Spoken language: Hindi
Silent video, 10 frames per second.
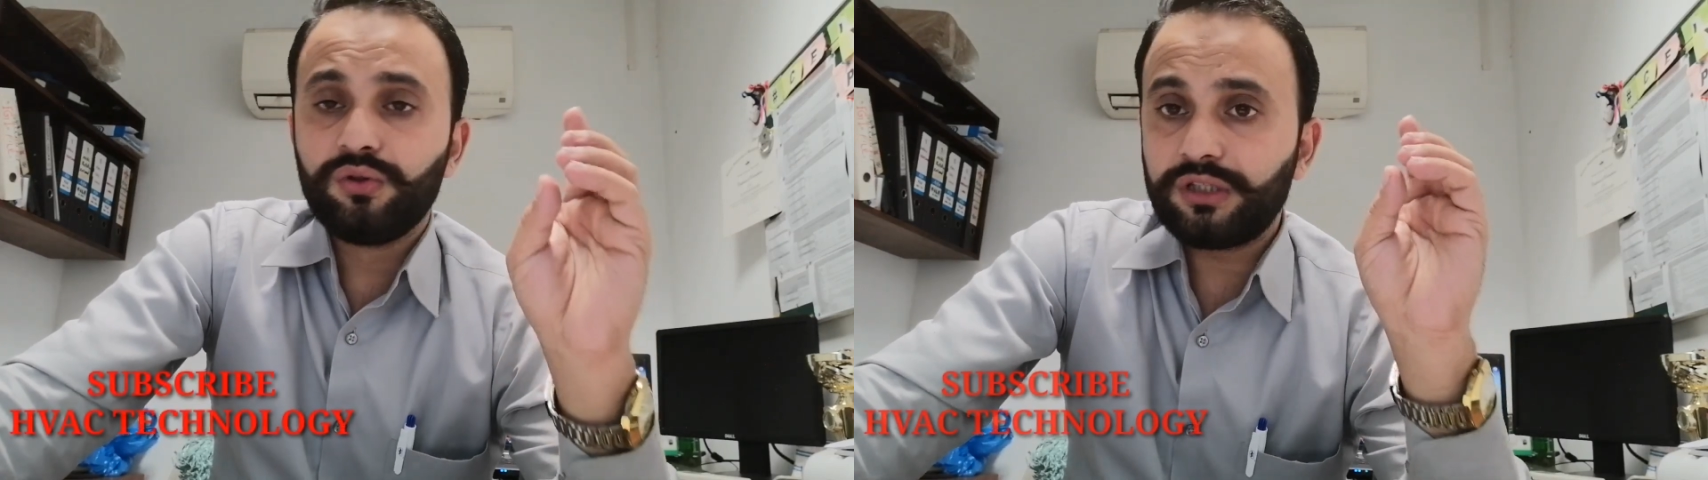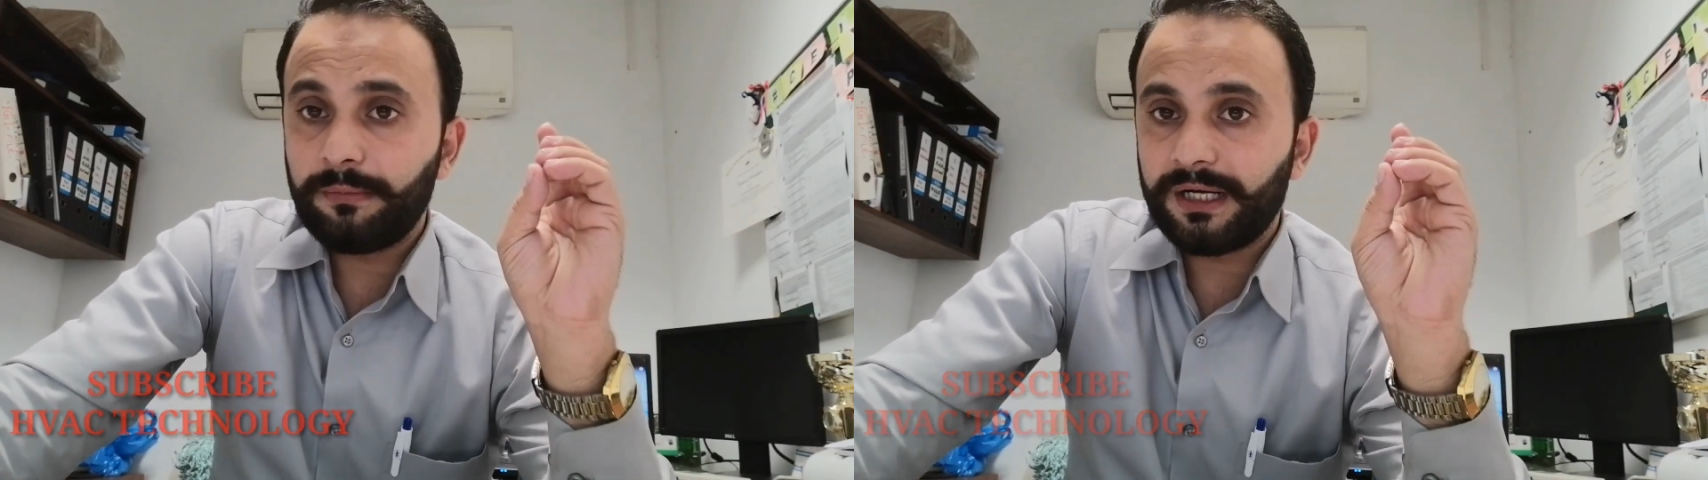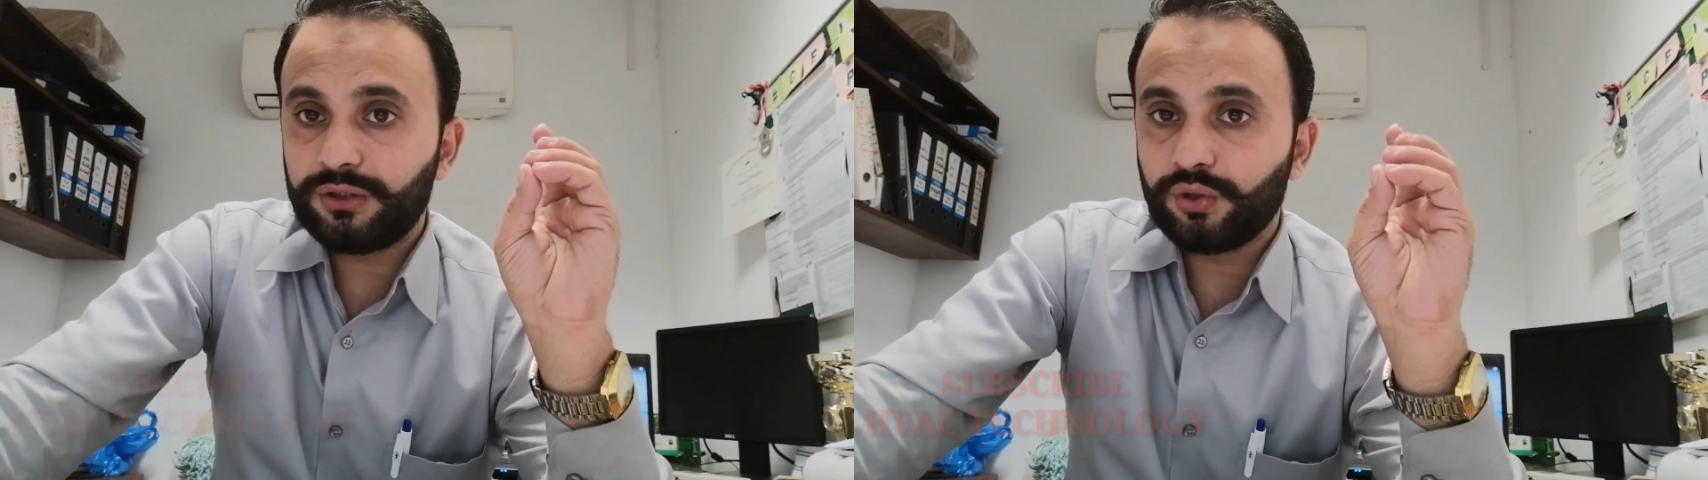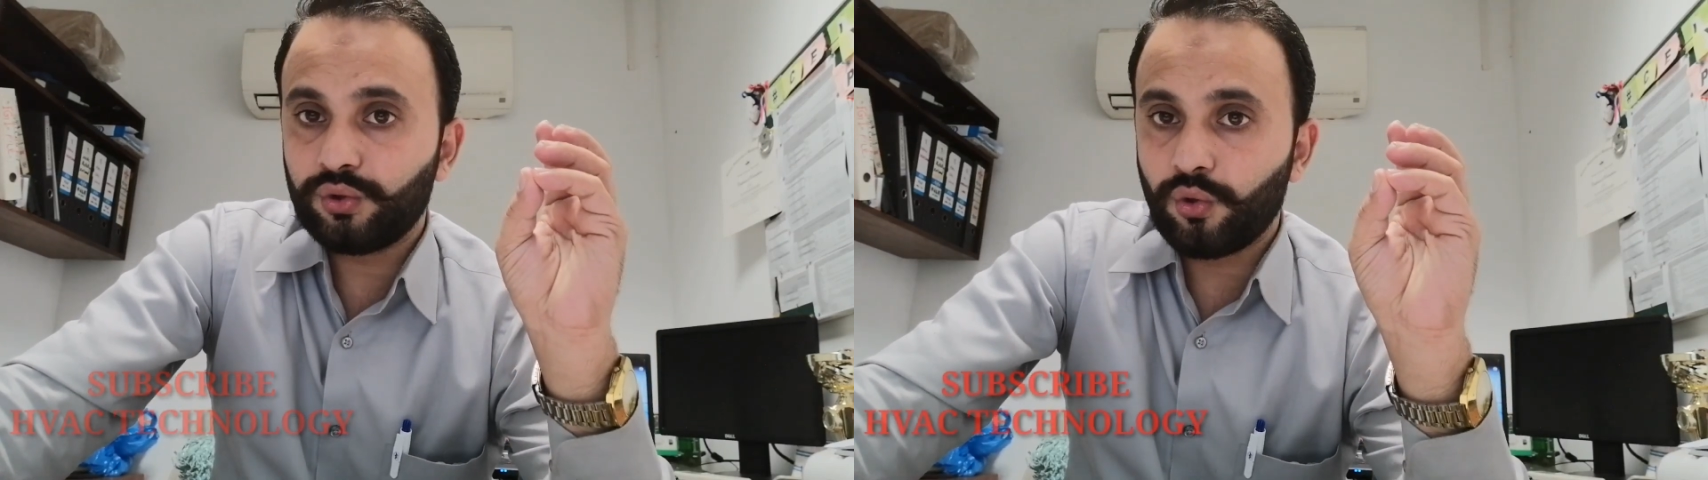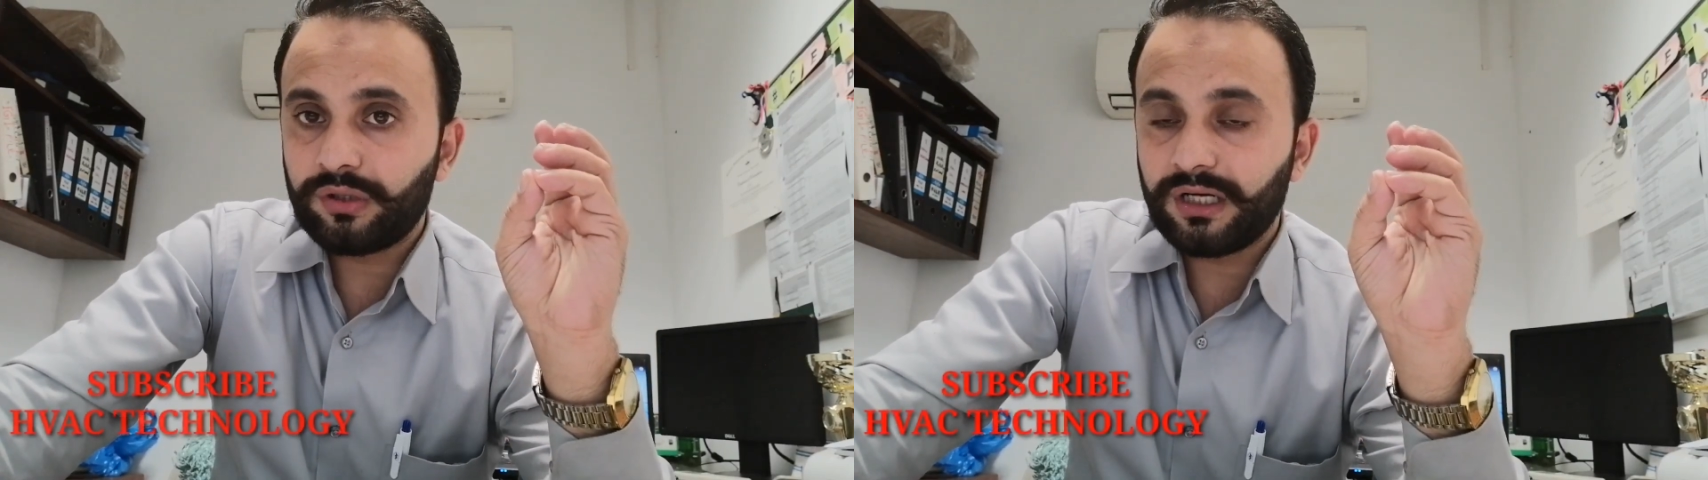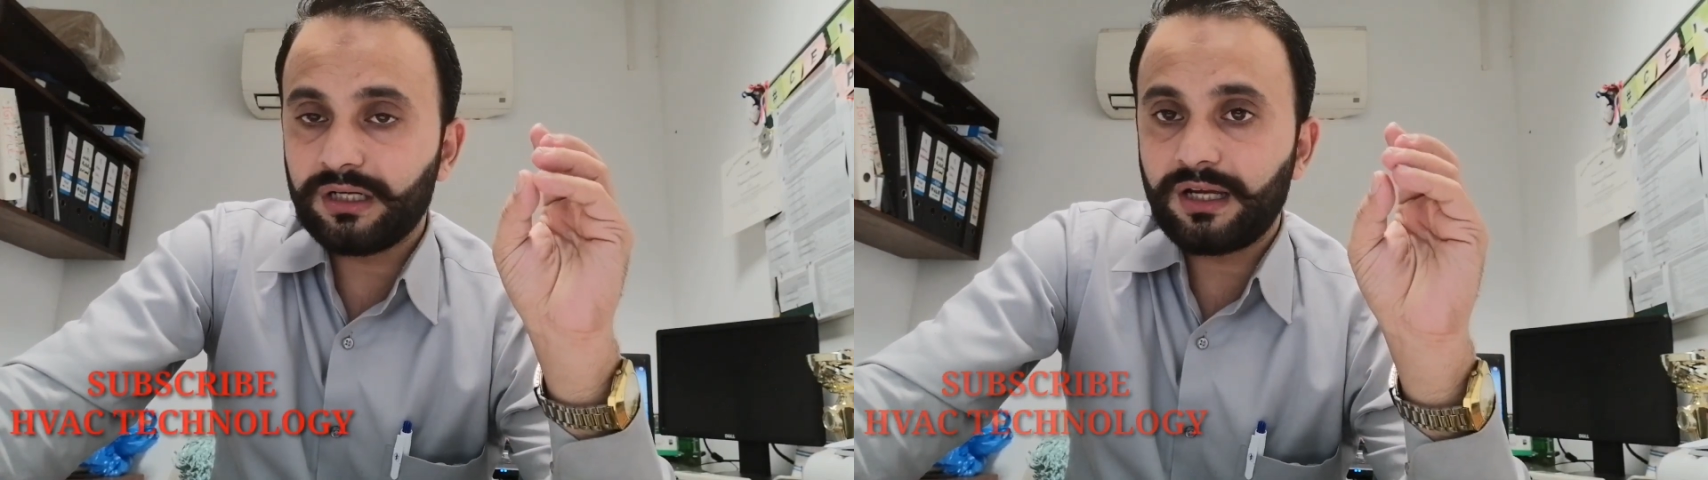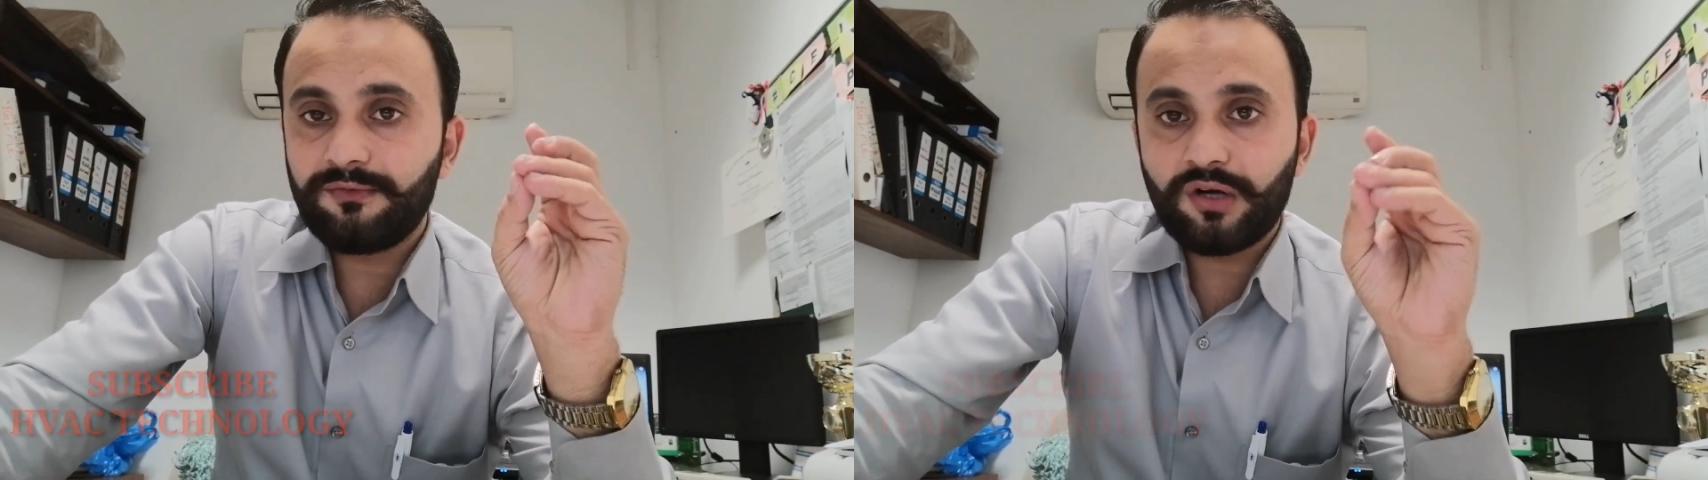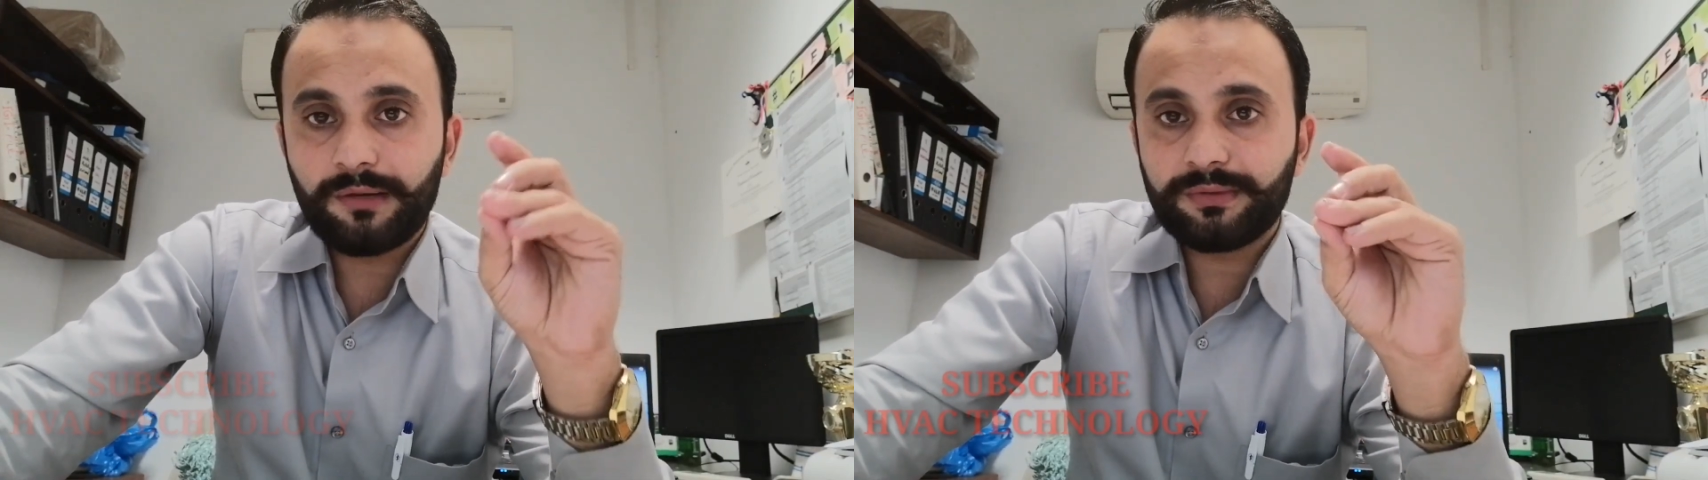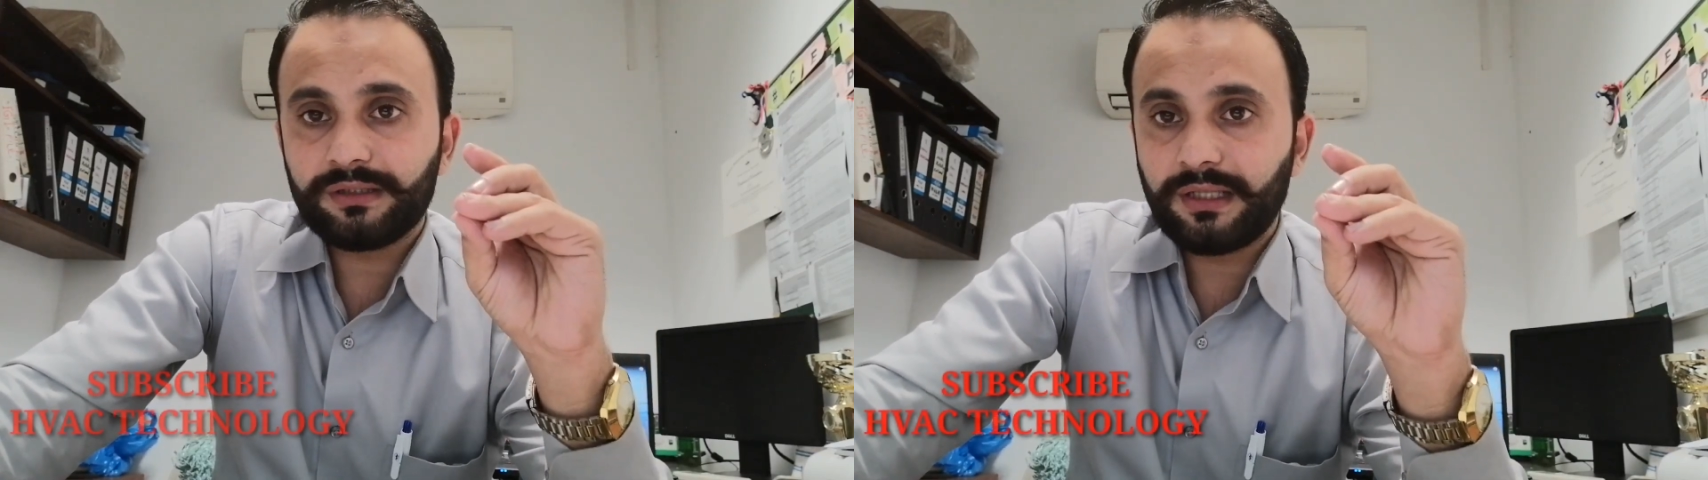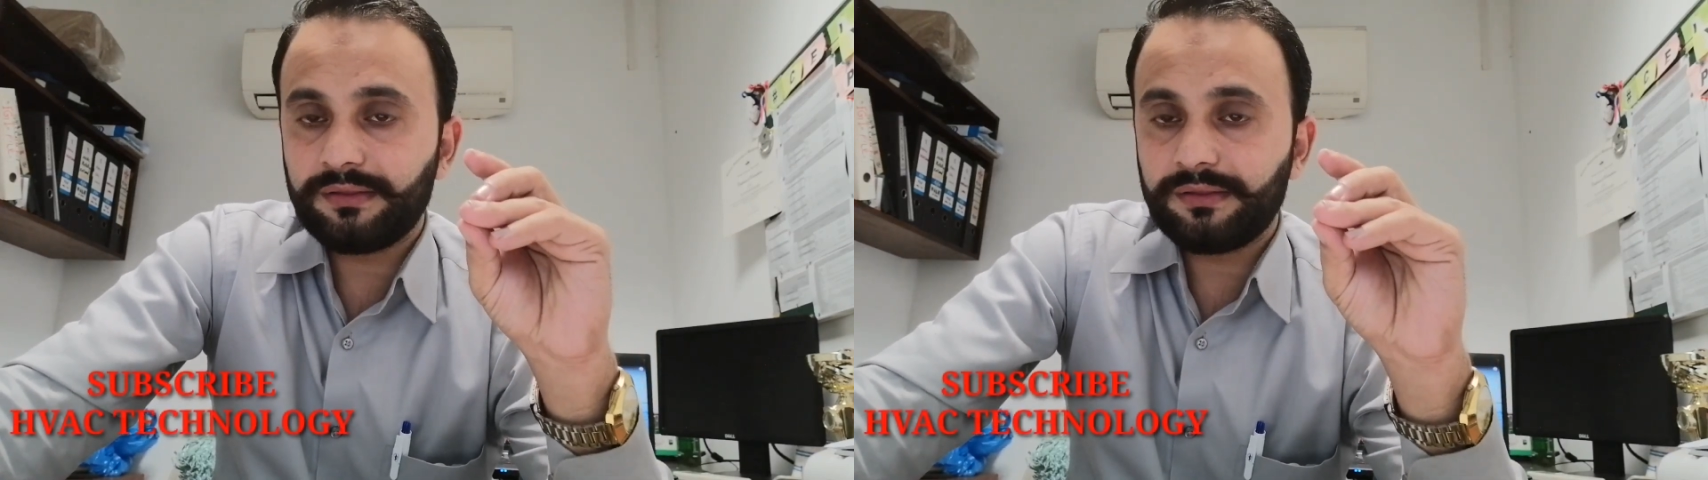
उसके बाद जो दो टन का है वो आपका